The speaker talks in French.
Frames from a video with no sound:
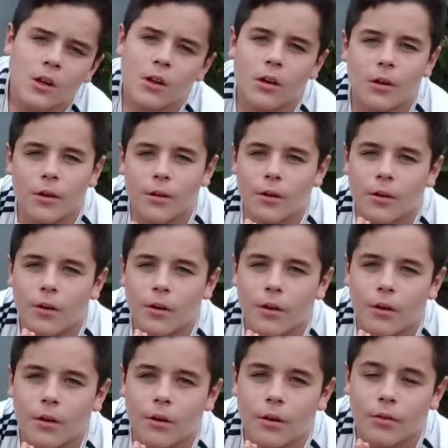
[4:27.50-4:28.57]

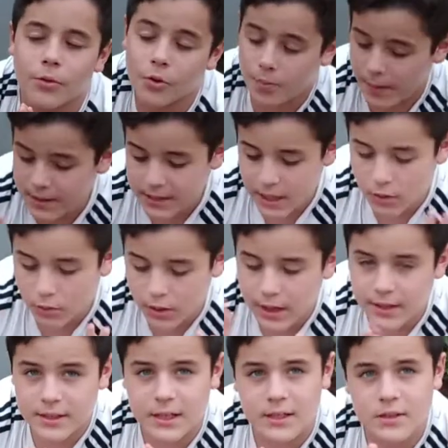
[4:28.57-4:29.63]
Euh, donc, merci à toi
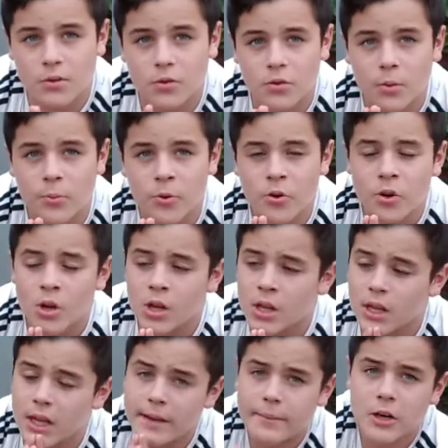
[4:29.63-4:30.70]
d'être resté jusqu'au bout.
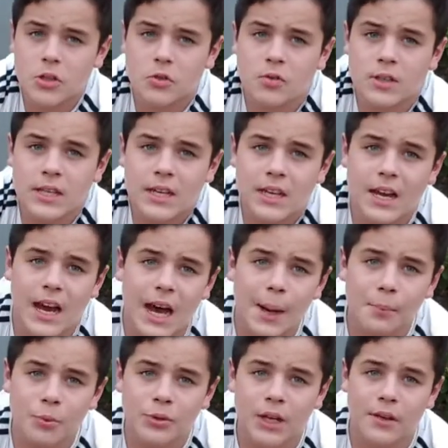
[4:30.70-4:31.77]
Et moi, je te dis à
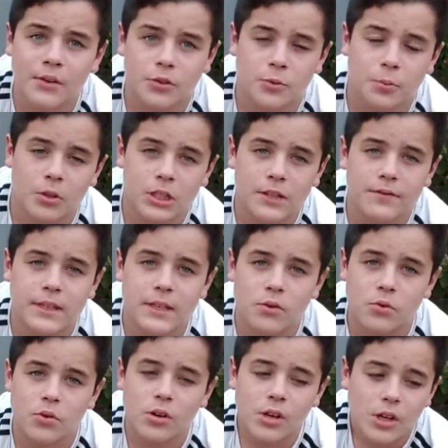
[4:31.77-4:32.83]
plus tard dans une prochaine
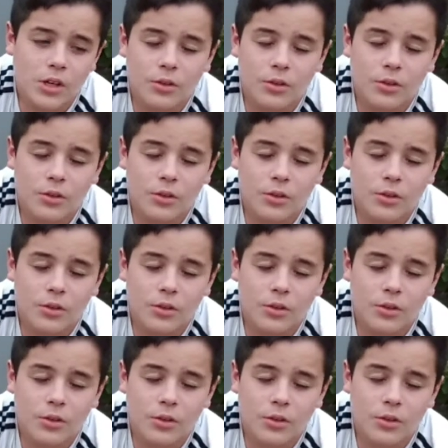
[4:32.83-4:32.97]
vidéo.